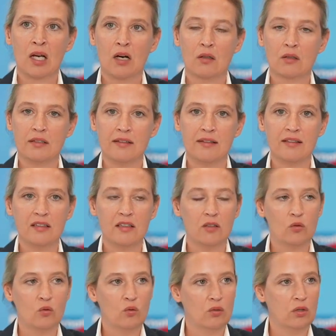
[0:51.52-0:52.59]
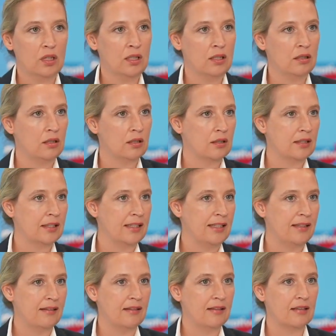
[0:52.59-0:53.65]
Auch die CDU
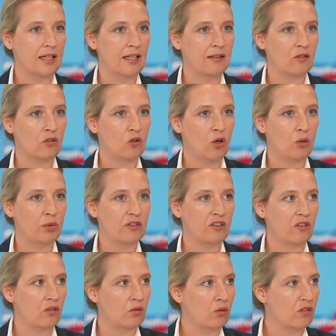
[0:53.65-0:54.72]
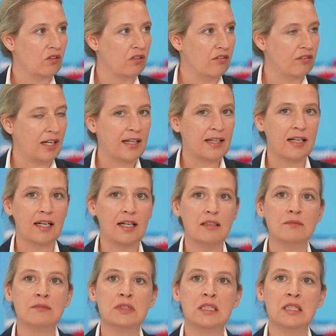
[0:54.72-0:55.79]
geriert sich als
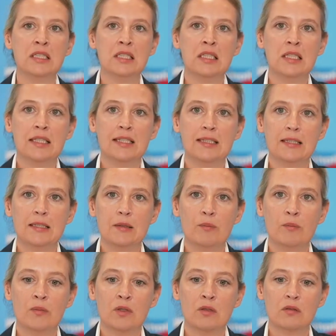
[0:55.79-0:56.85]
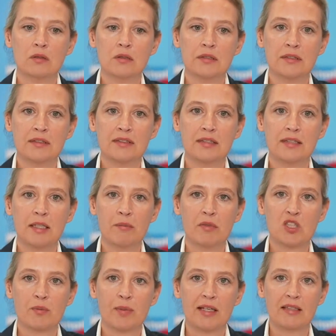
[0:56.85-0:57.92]
Oppositionsverweigerer ähm, und äh,
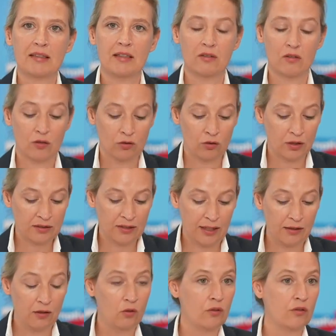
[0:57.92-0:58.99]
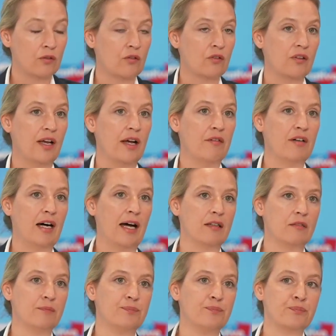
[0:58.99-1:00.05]
dementsprechend ist auch dort keine Lösung zu
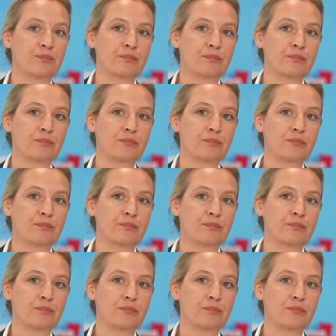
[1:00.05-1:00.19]
erwarten.